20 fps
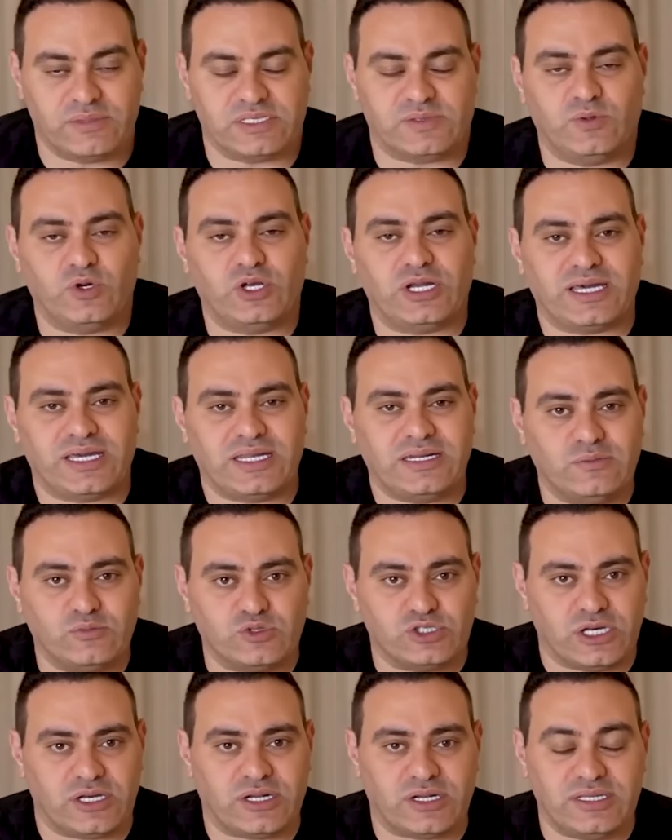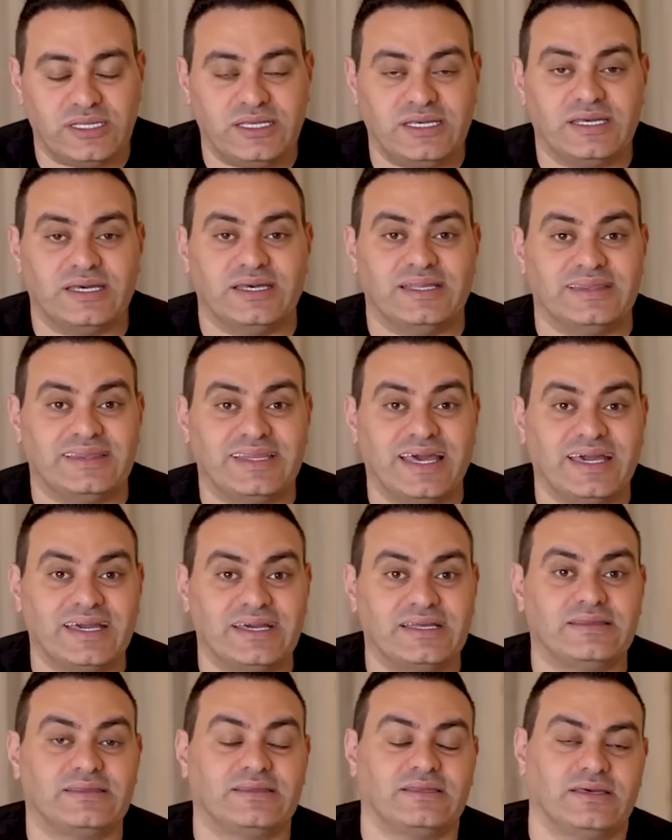بس بيقول لك ان المسيره دي
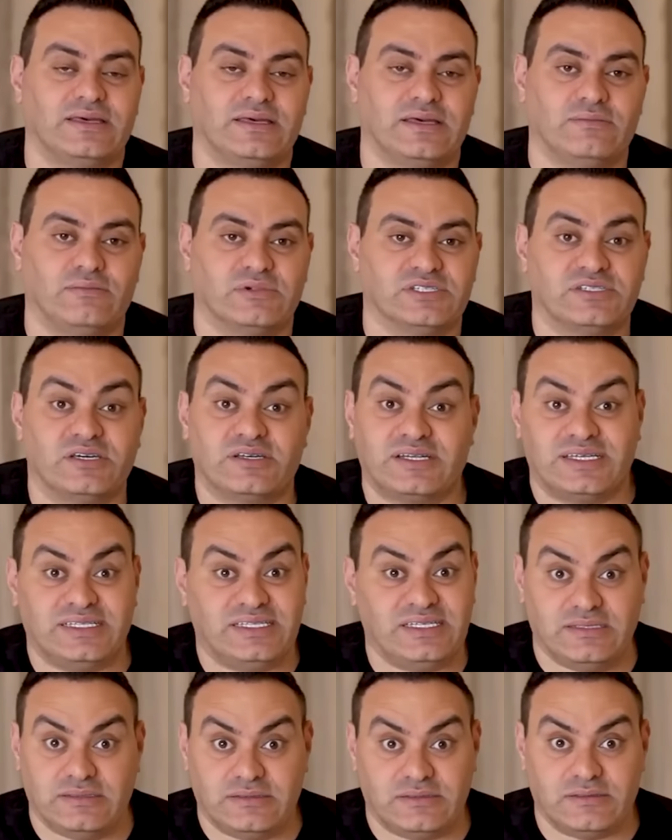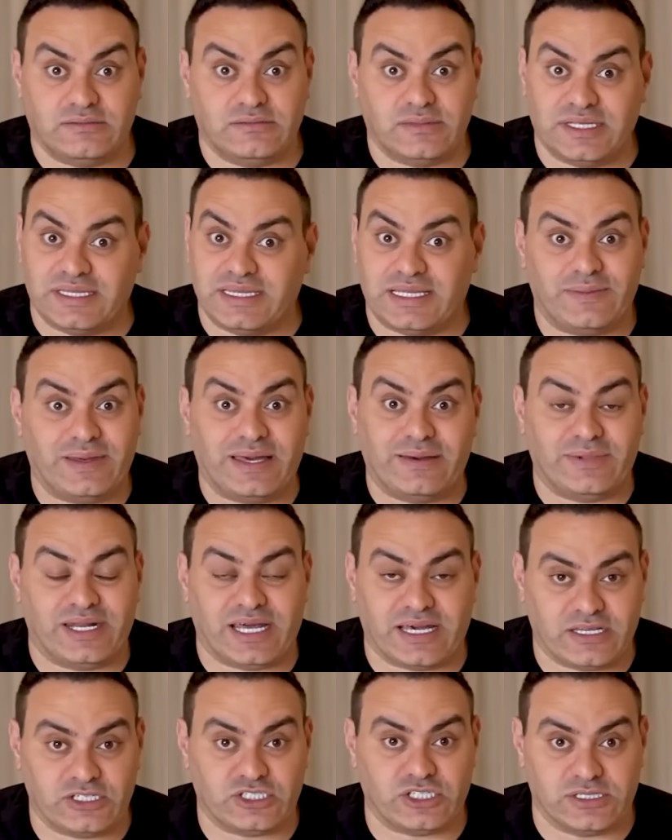انتهجت آه، مسار جديد تماما
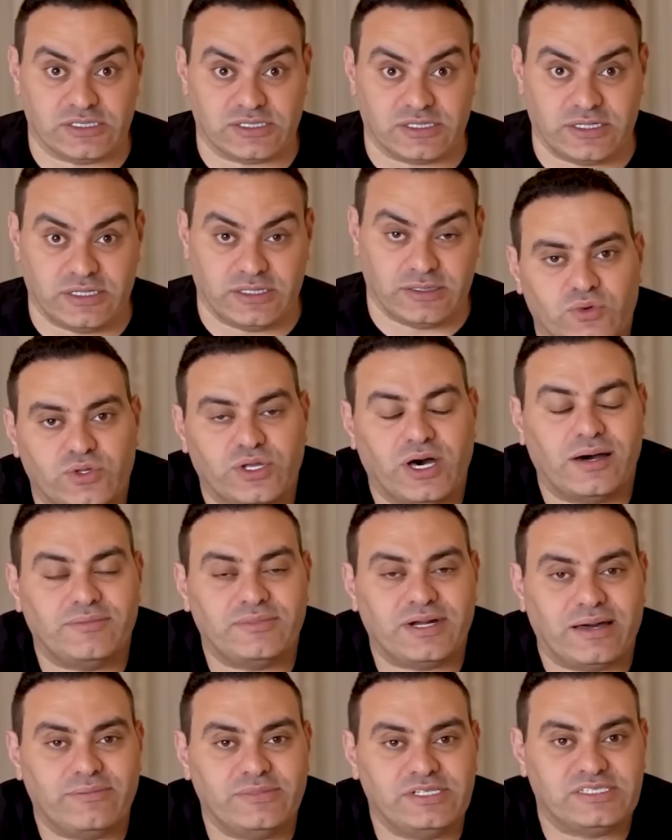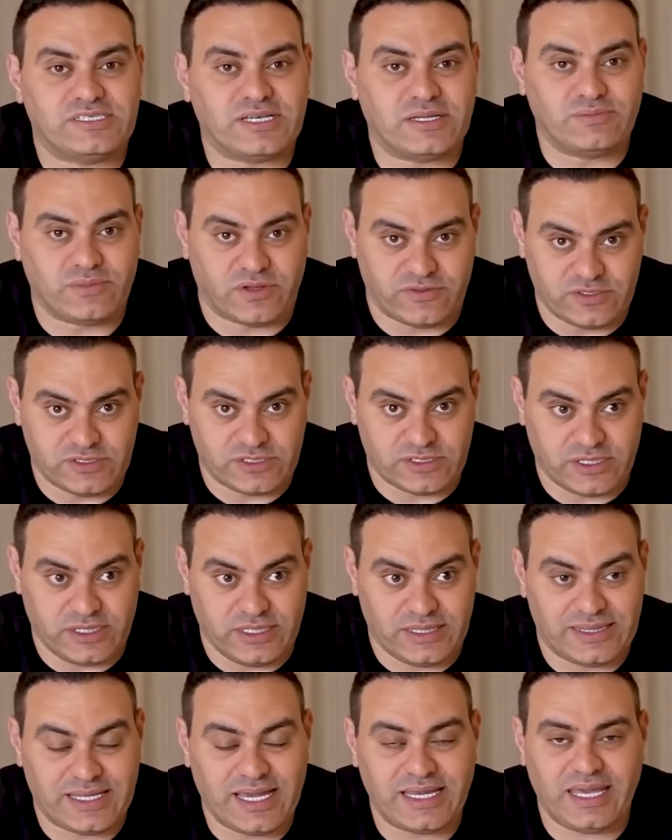على الجيش الاسرائيلي وده امر عامل صدمه في
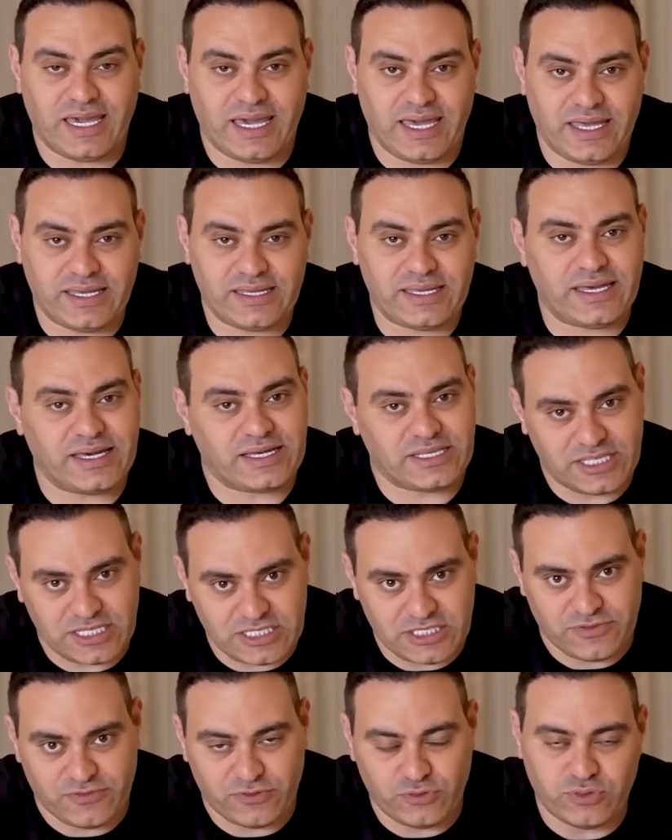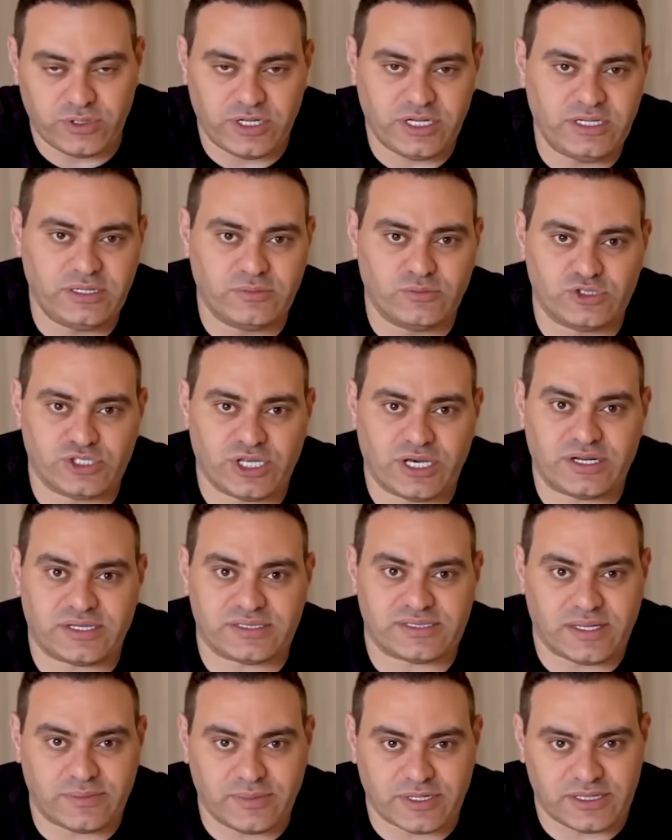اسرائيل تاني حاجه اكتشفوا ان
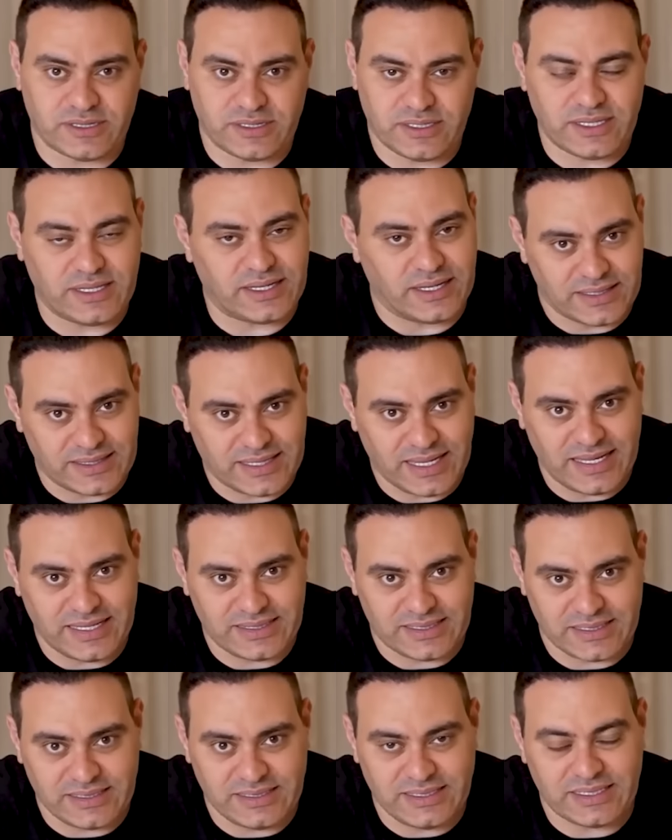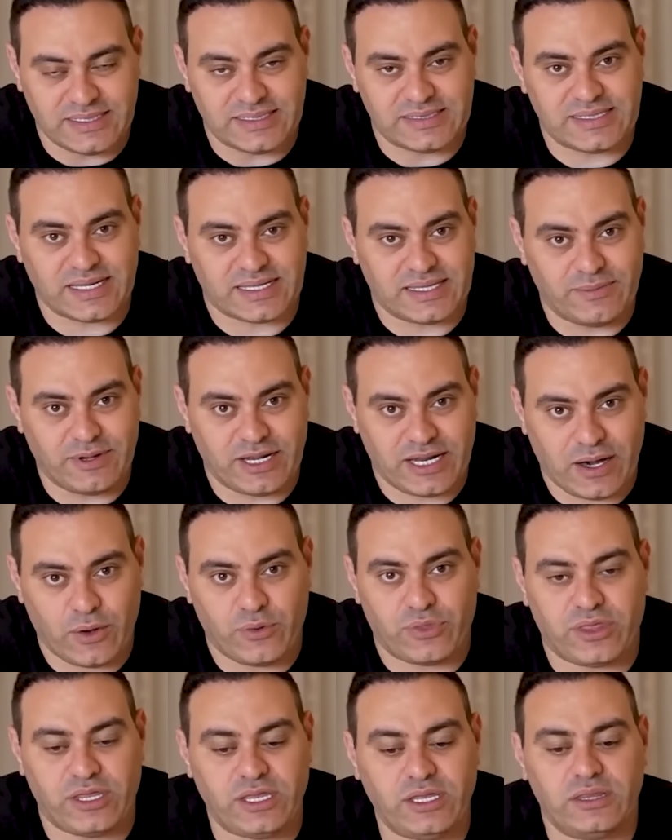مسيره صمد ثلاثة آه، دي اللي استخدمها
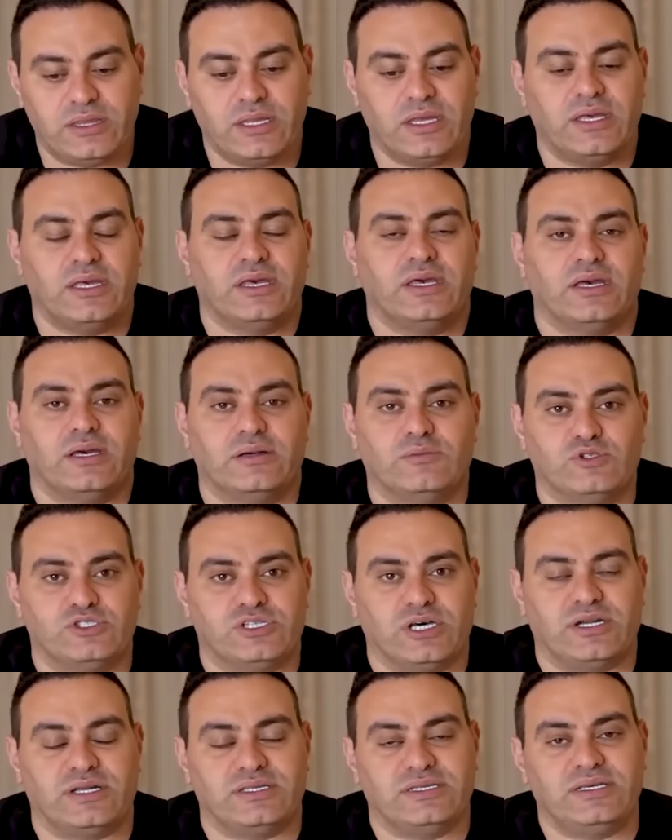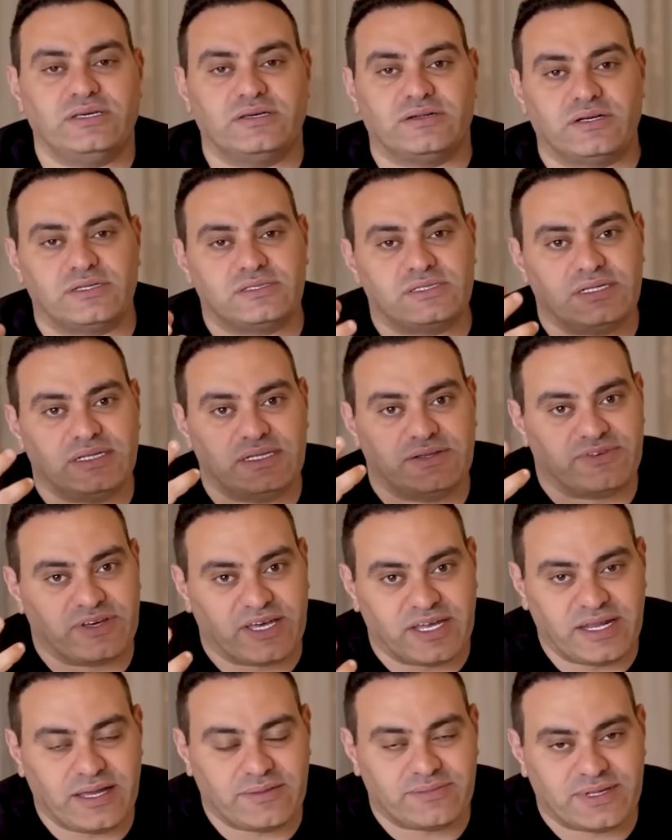الحوثيين المسيره دي الراس
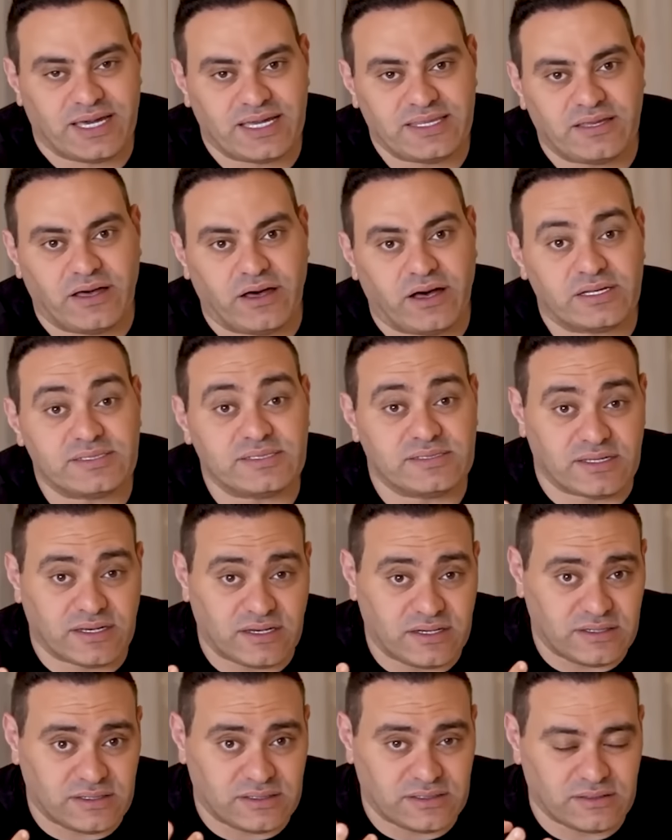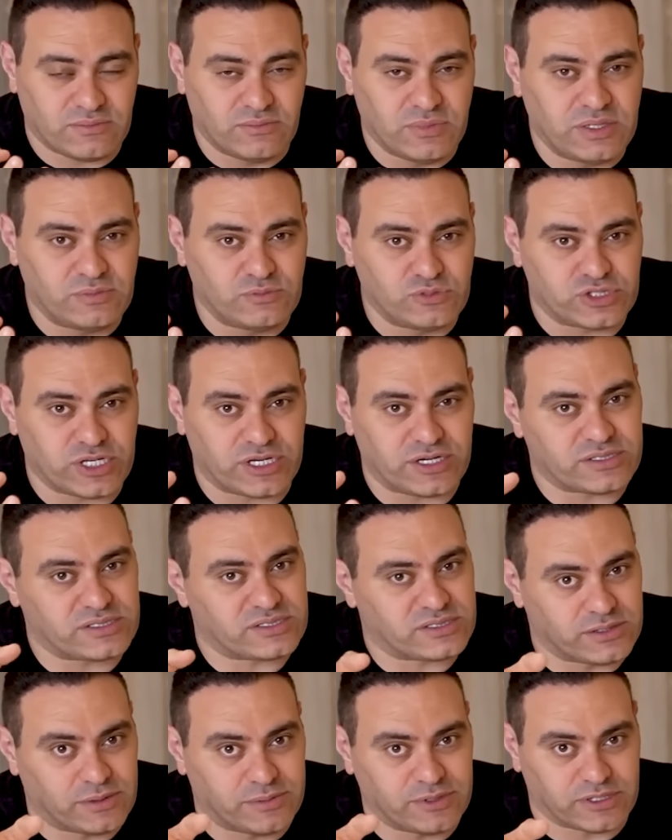الانفجاريه بتاعتها اصغر من المسيرات
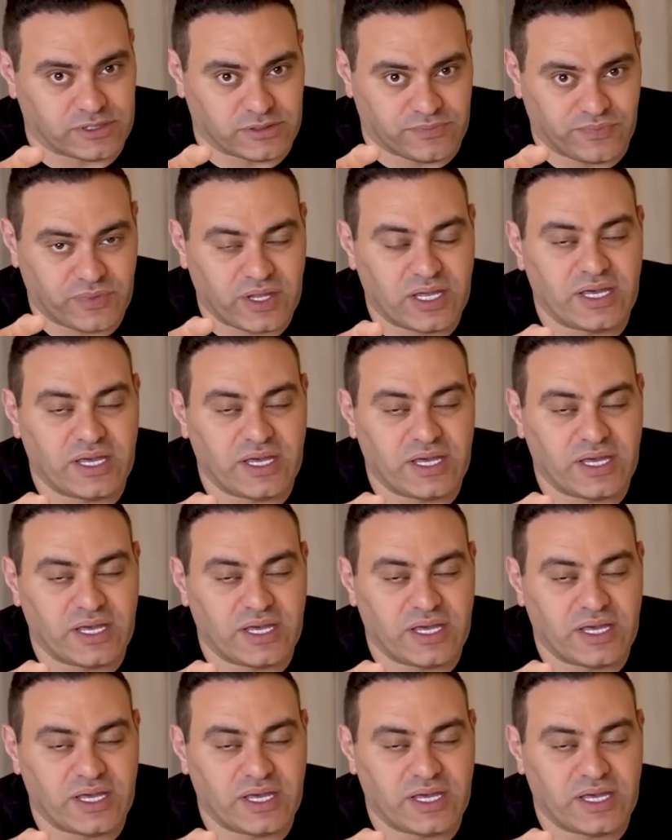السابقه